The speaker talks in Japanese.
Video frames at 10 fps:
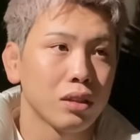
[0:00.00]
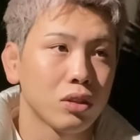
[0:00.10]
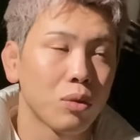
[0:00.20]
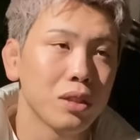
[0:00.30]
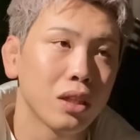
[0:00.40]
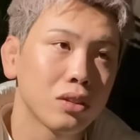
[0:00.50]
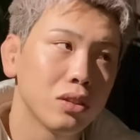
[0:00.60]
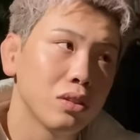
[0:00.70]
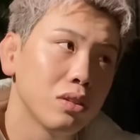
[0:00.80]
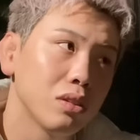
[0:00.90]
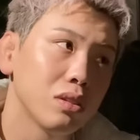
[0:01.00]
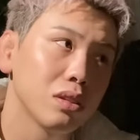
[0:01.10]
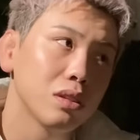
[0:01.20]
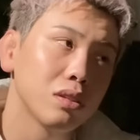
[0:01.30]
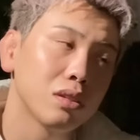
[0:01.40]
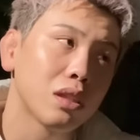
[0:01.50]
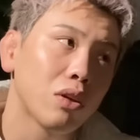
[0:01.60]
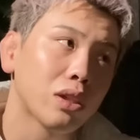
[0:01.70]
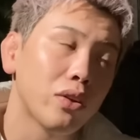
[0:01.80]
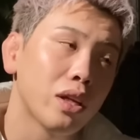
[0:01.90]
富澤君
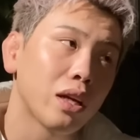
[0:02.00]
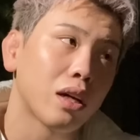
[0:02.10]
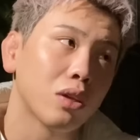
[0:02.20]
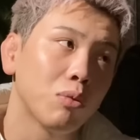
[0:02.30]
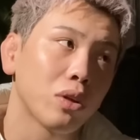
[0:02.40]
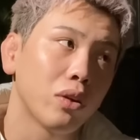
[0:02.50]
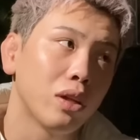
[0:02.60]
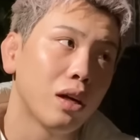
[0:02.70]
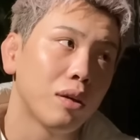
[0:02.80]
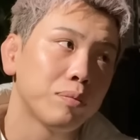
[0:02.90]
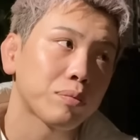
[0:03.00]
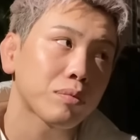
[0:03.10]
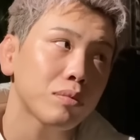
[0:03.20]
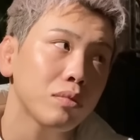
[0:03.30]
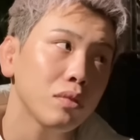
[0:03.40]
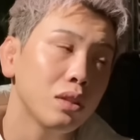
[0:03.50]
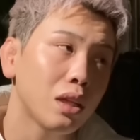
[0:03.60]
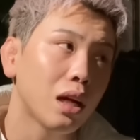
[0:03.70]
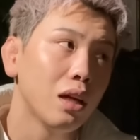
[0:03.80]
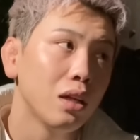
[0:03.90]
KO されるんじゃないかなと思うけどな。だ
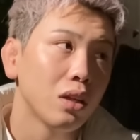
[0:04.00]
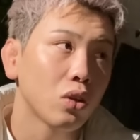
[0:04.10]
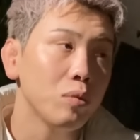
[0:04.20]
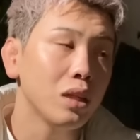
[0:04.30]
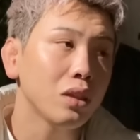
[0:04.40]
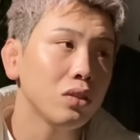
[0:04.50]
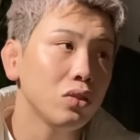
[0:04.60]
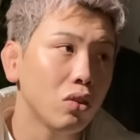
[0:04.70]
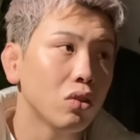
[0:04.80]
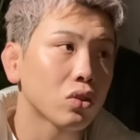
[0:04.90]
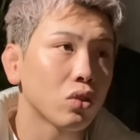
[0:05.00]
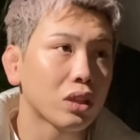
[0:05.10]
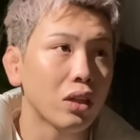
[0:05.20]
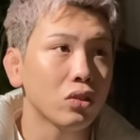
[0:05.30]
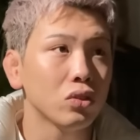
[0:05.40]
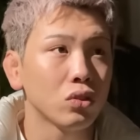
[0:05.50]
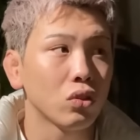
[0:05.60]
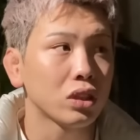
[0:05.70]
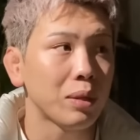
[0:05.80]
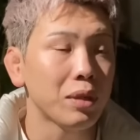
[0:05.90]
から富澤君のその3分の
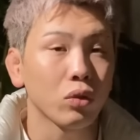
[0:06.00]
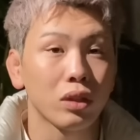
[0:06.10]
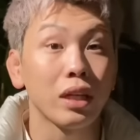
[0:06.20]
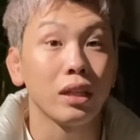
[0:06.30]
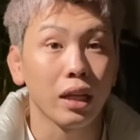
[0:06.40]
試合見たことないん